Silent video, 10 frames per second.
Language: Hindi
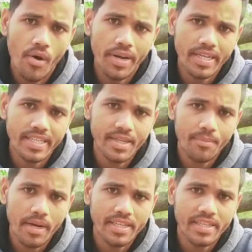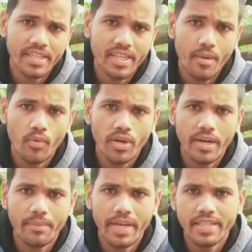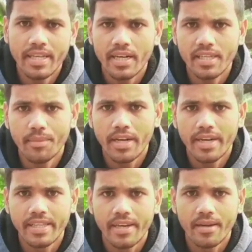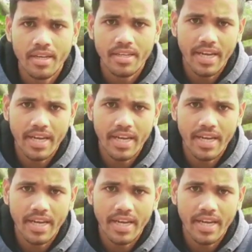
और एक हज़ार से पाँच हज़ार सब्सक्राइबर पूरे करने में एक साल का समय लग गया था